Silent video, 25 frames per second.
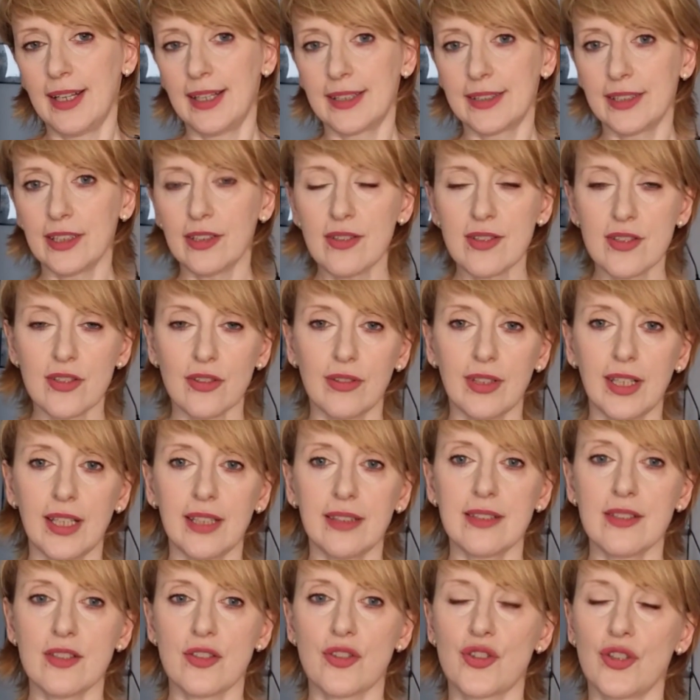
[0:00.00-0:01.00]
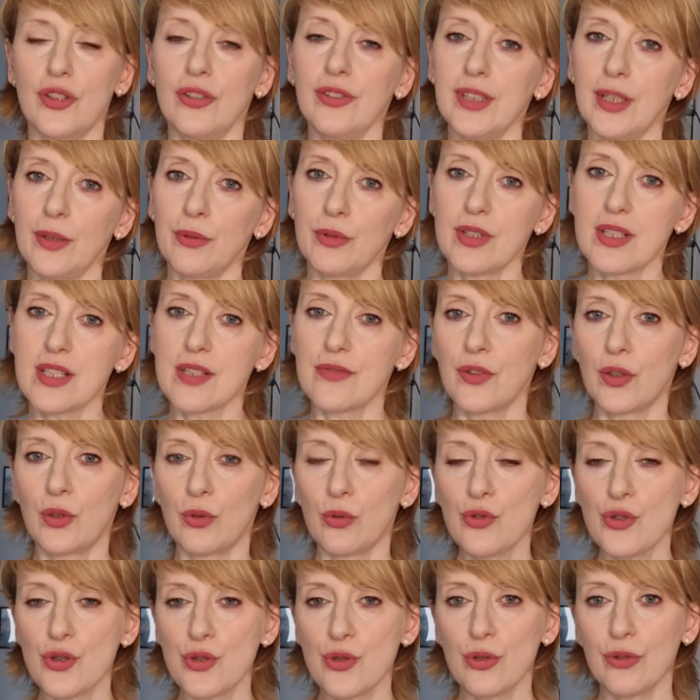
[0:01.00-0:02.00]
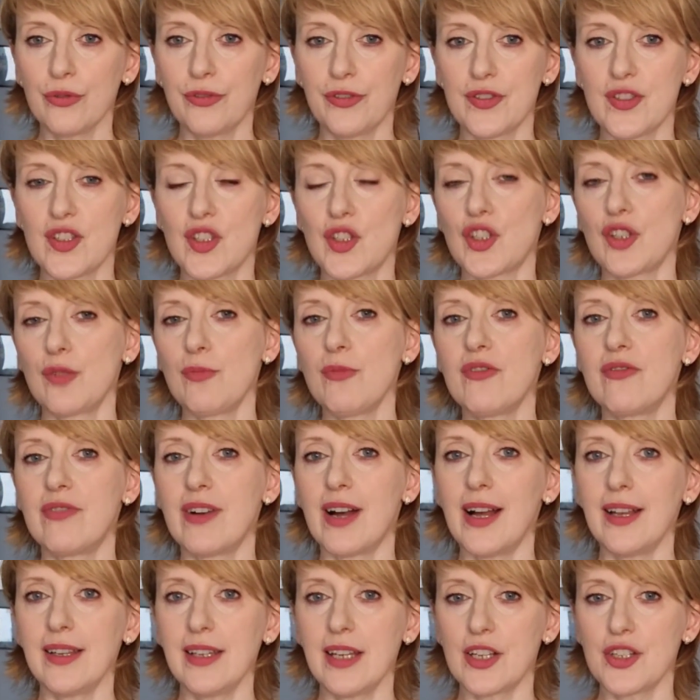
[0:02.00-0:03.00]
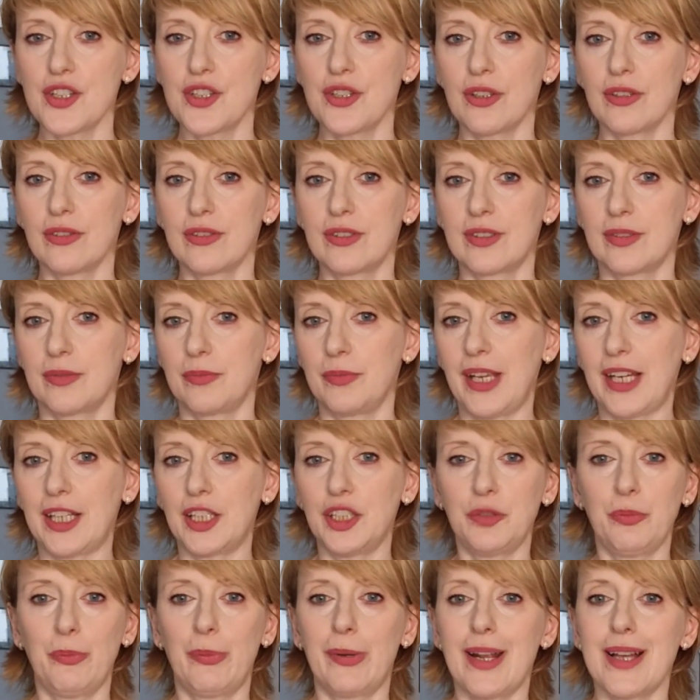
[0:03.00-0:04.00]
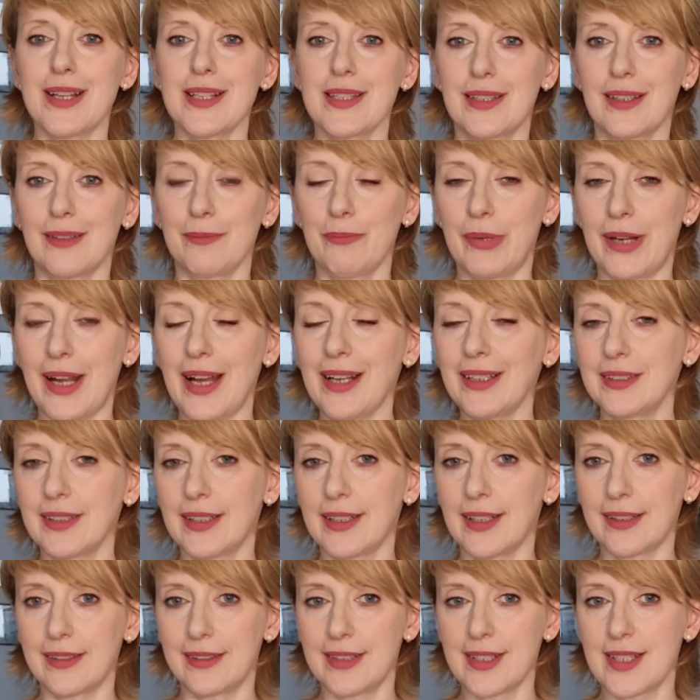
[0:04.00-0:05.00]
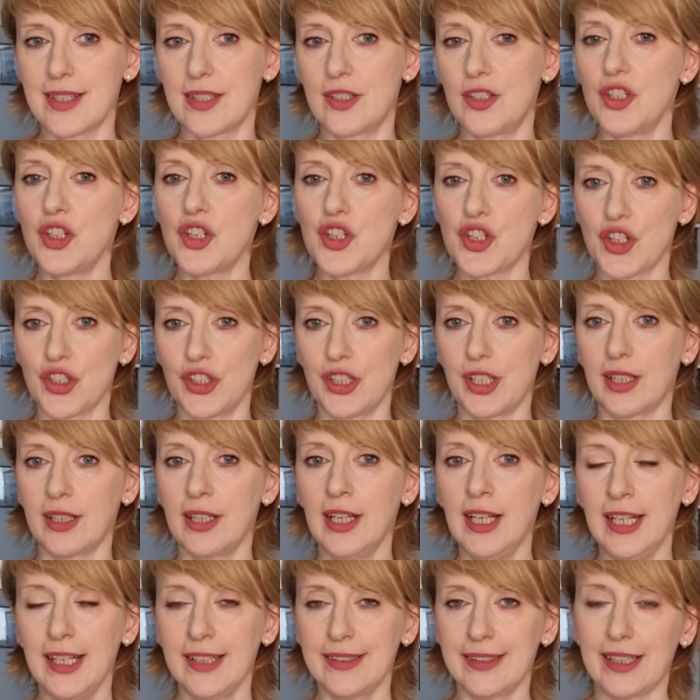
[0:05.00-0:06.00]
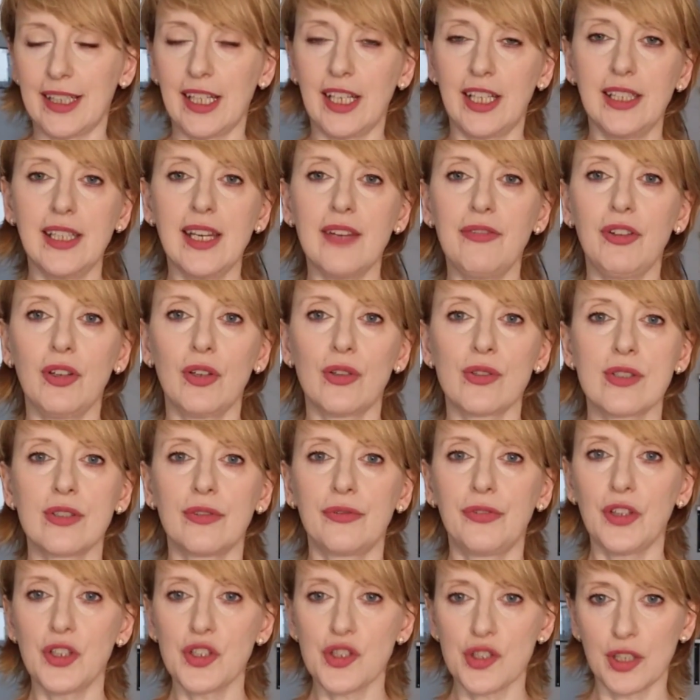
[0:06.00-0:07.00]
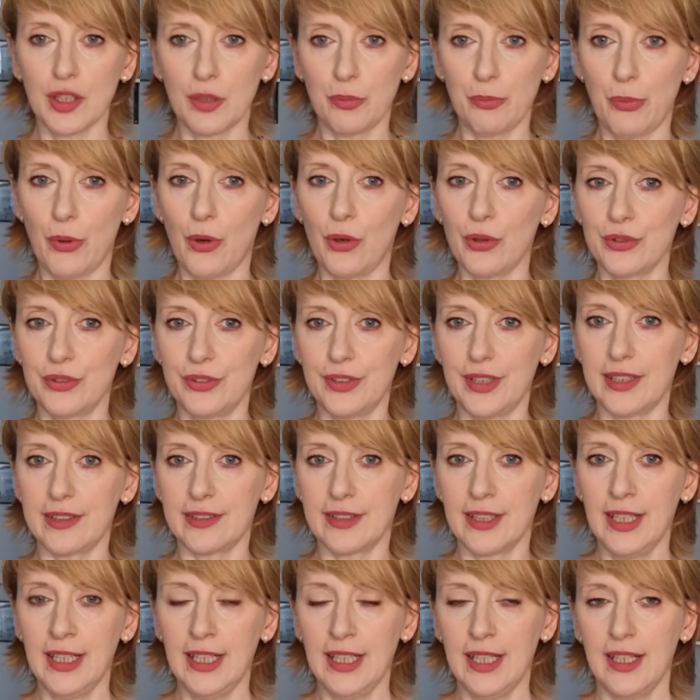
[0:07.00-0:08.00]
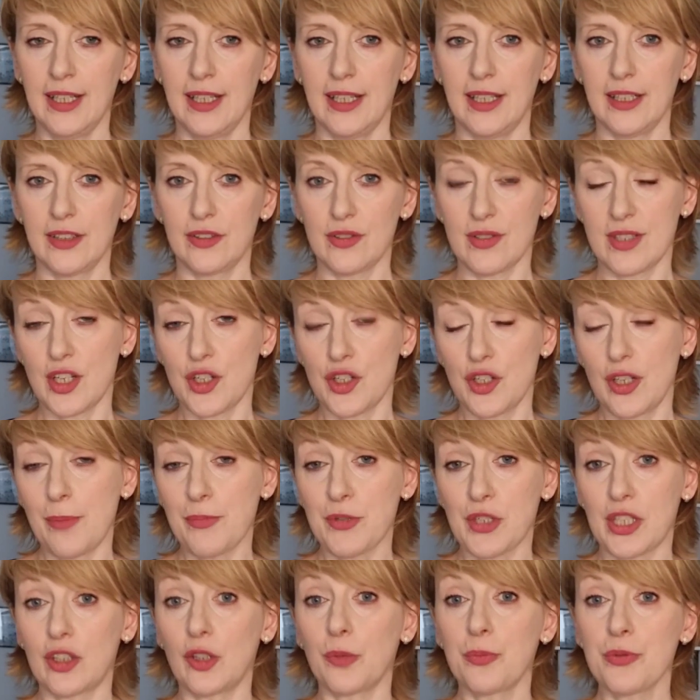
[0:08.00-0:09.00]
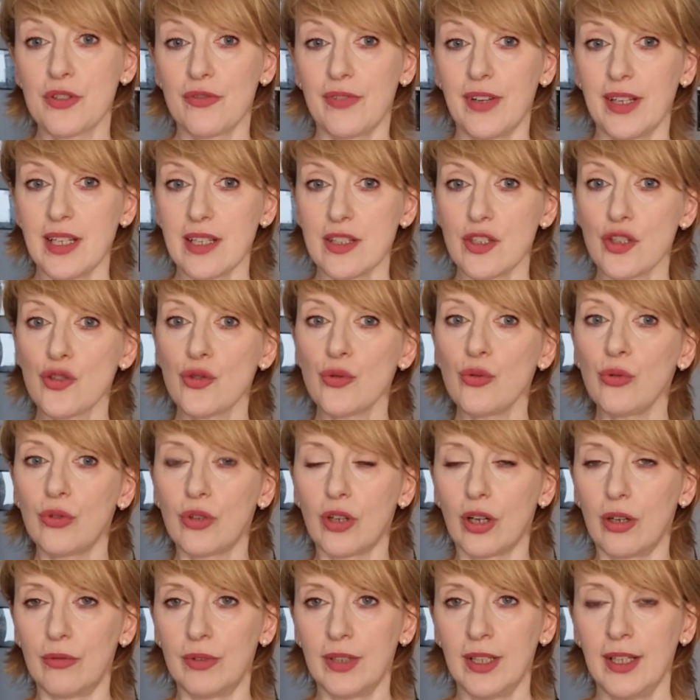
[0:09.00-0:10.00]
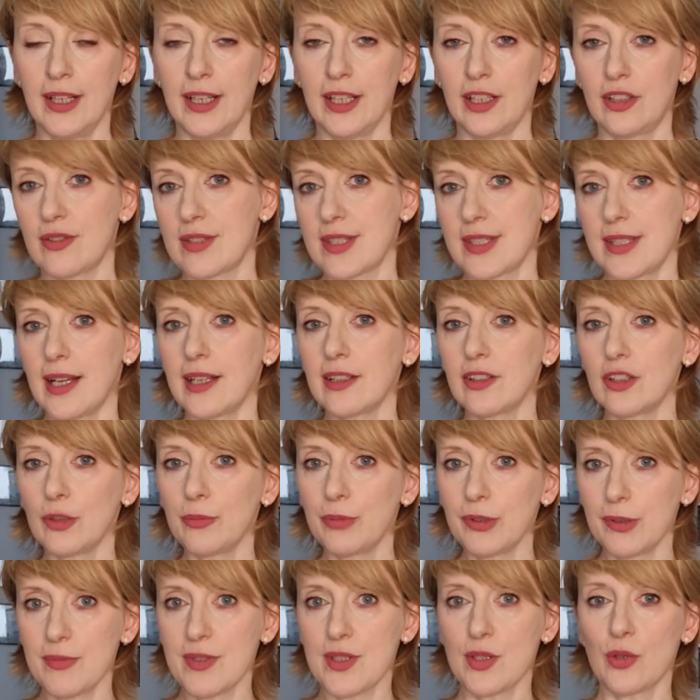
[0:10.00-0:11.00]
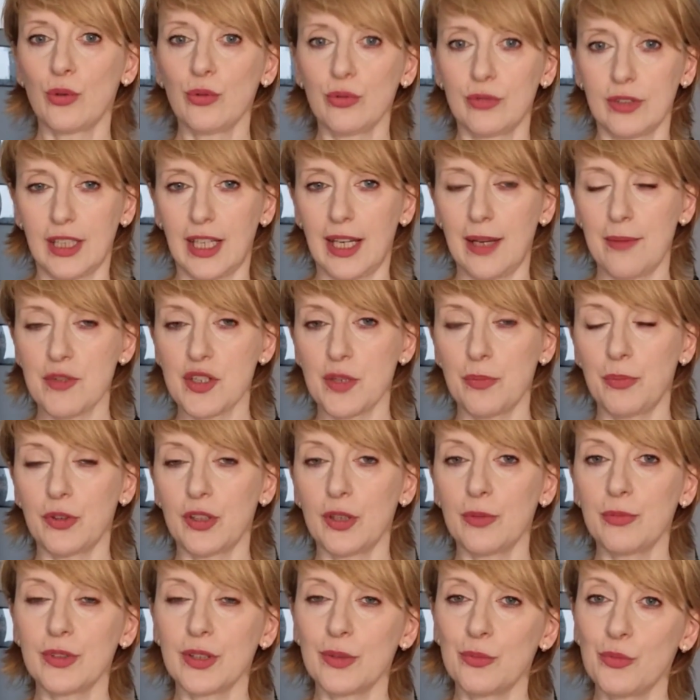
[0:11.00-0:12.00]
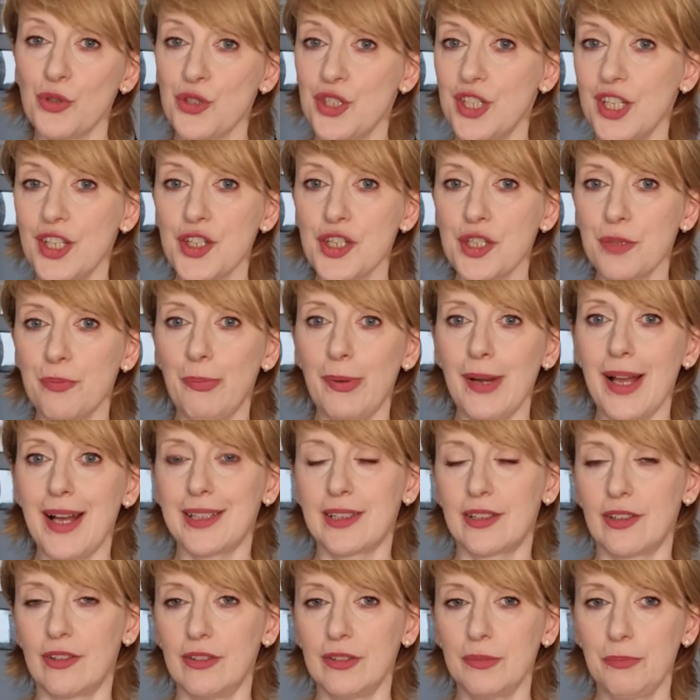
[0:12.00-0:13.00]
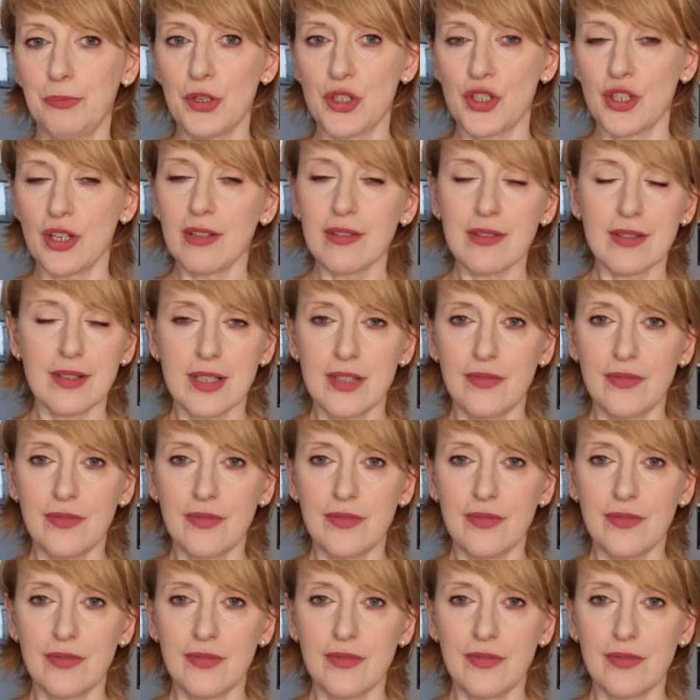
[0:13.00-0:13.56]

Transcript: Dlatego Sokrates żądał od swych uczniów wstrzymywania się od jakichś praktyk artystycznych, takich niefilozoficznych podniet, e, to znaczy na przykład obcowania ze sztuką. I to z tak dobrym skutkiem, że podobno młodzieńczy Platon, piszący